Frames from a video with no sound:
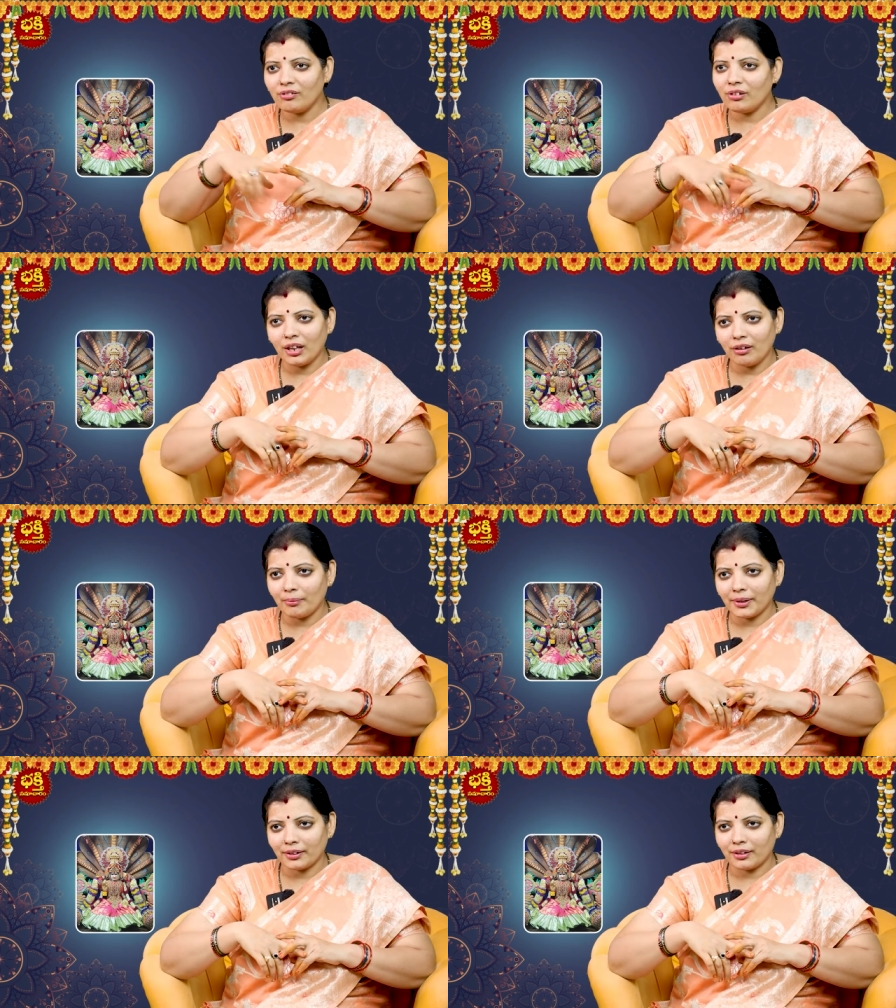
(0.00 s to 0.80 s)
గుళ్ళల్లో
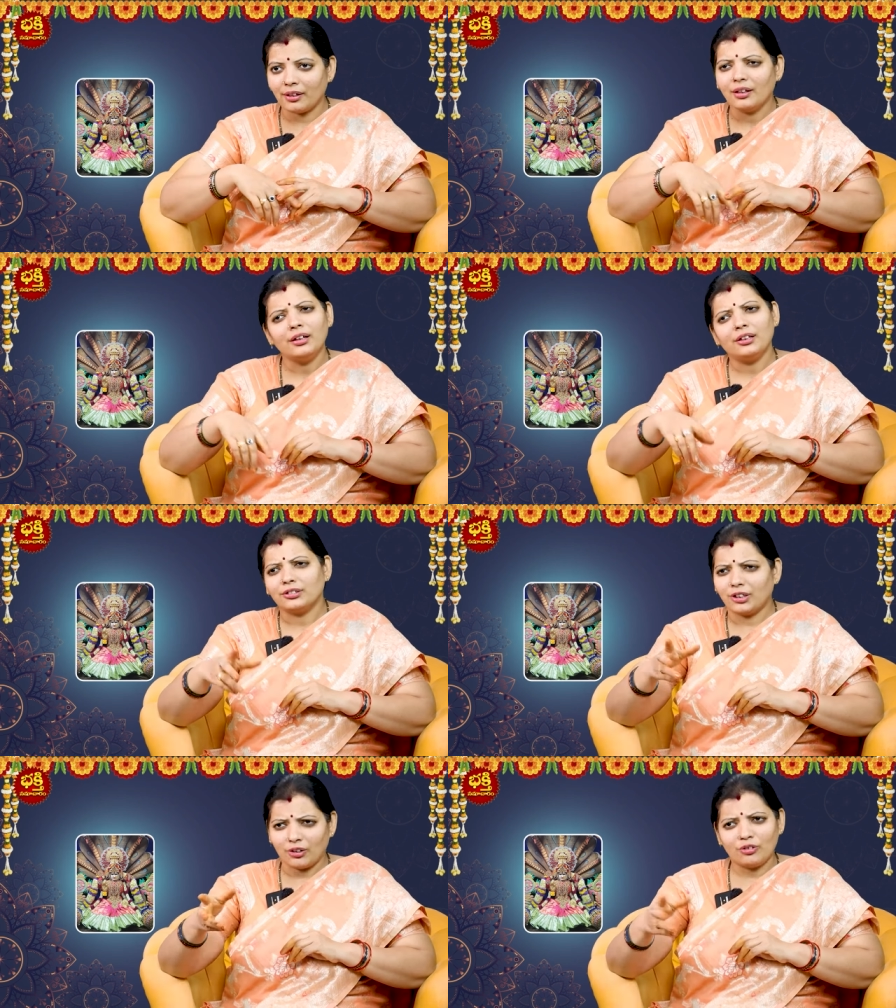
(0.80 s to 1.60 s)
మనకి
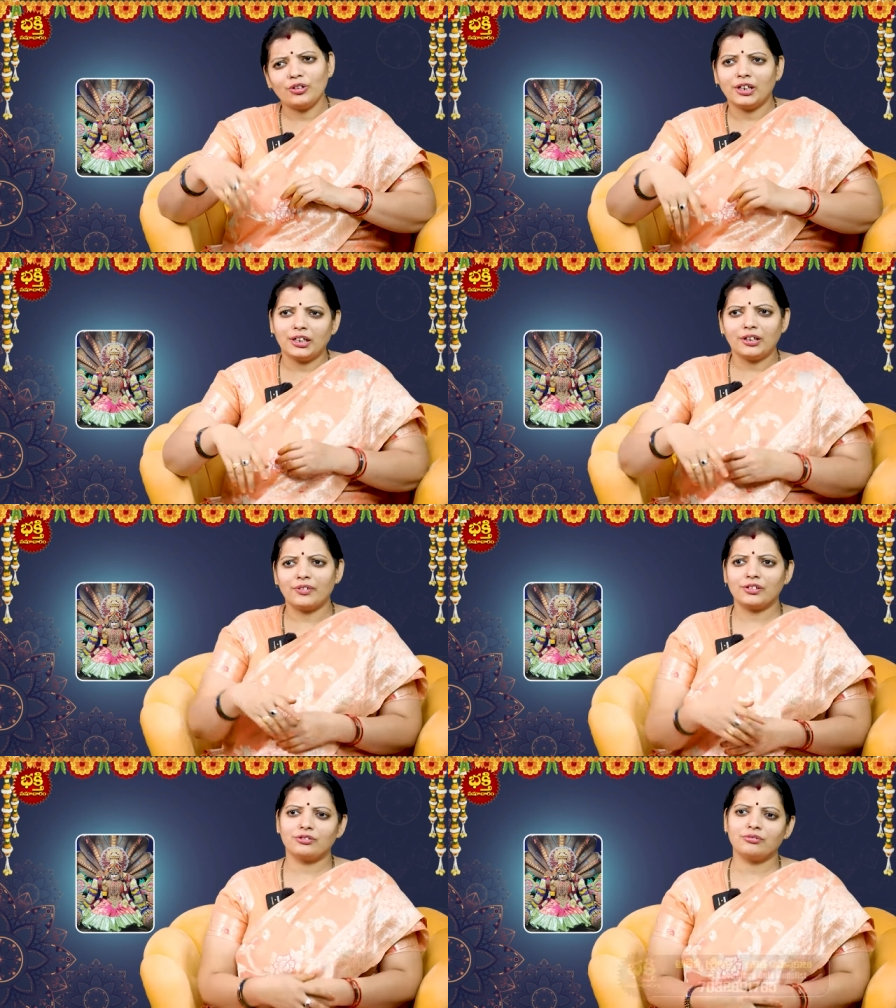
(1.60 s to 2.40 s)
తక్కువ
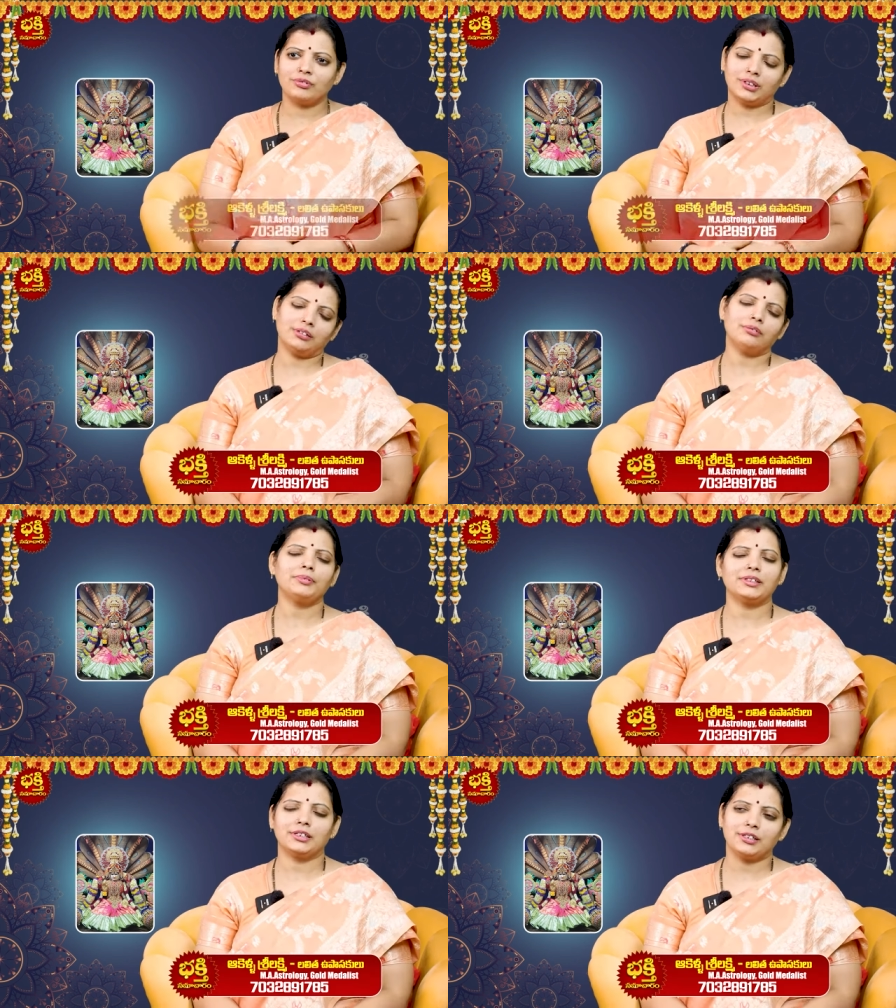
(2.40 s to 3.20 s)
రేట్లకు వేస్తూ ఉంటారు
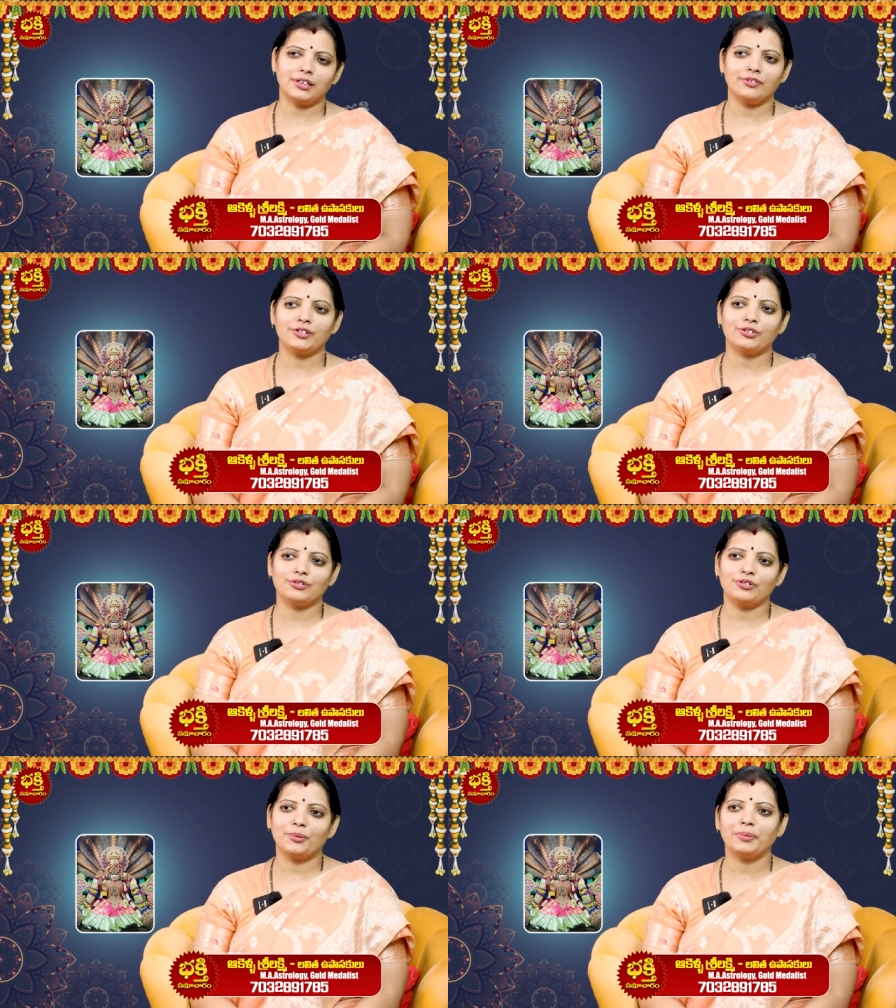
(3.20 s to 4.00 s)
మంచి చీరలు
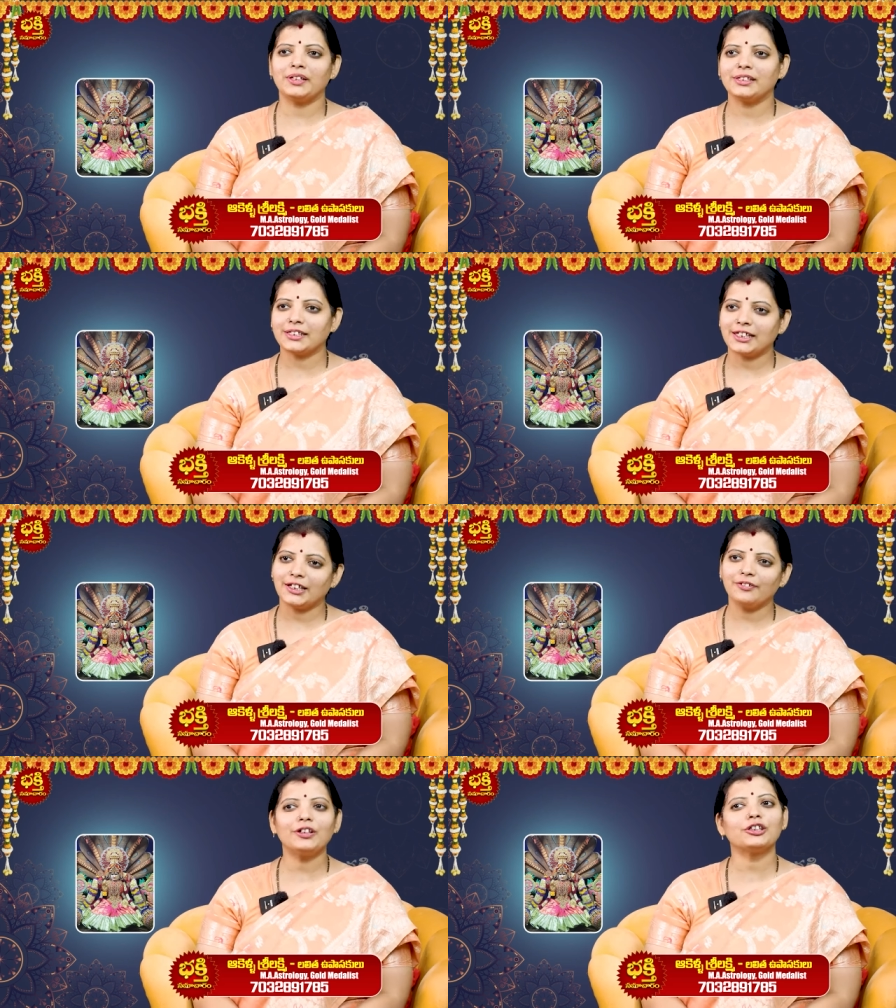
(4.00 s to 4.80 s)
వేస్తూ ఉన్నప్పుడు ఏం
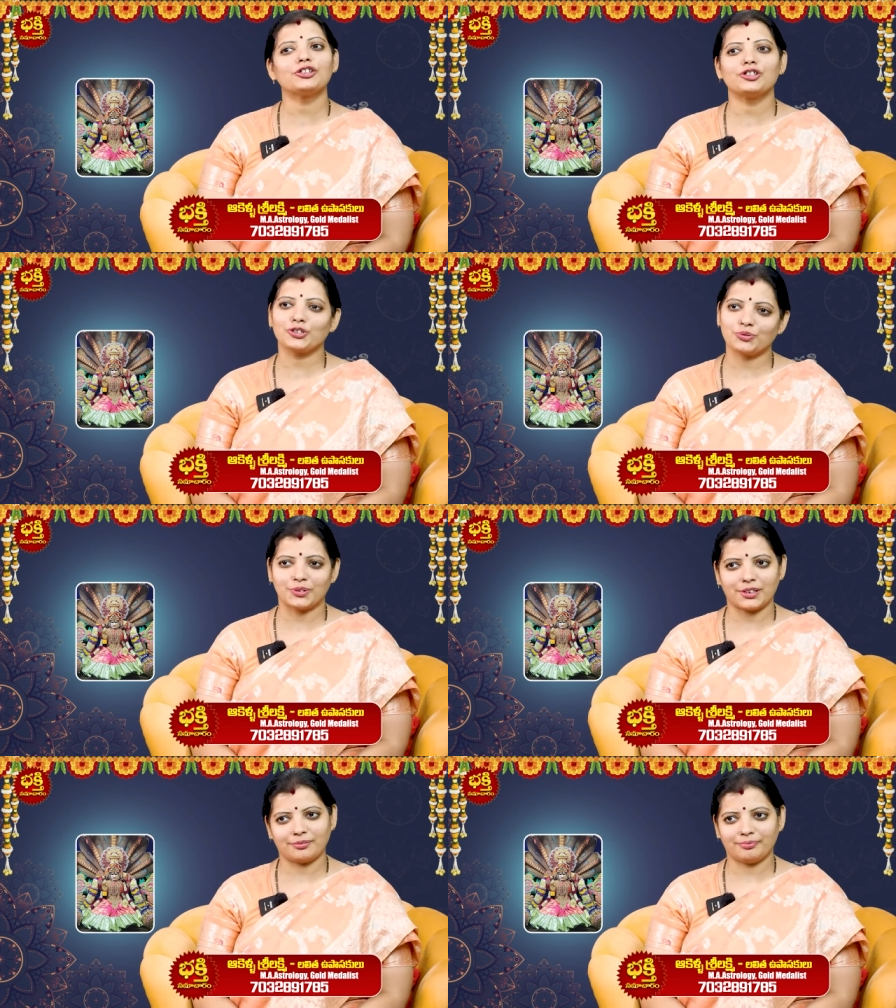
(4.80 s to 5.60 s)
చేస్తారంటే వీళ్ళు
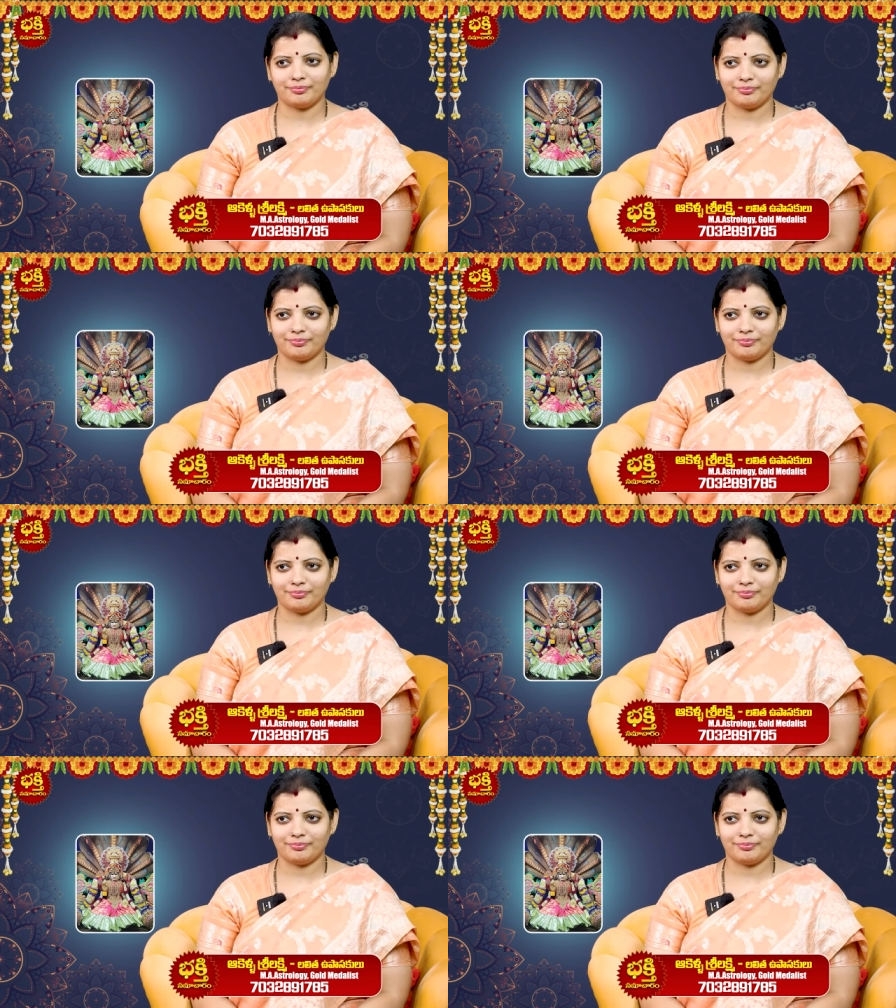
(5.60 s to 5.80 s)
తెచ్చేసుకుంటారు